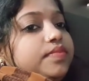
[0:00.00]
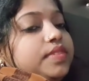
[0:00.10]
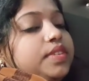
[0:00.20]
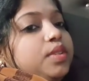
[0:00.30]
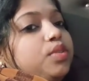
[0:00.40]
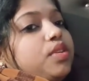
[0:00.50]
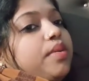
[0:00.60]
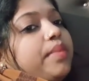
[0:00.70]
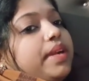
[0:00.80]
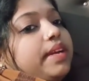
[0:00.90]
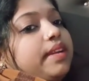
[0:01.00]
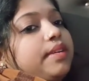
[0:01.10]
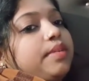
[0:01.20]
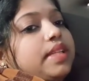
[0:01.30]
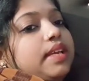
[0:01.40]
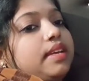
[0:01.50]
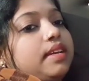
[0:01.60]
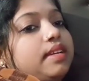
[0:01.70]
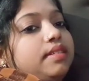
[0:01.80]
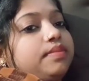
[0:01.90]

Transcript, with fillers: ज़रूर कमेंट करके बताइए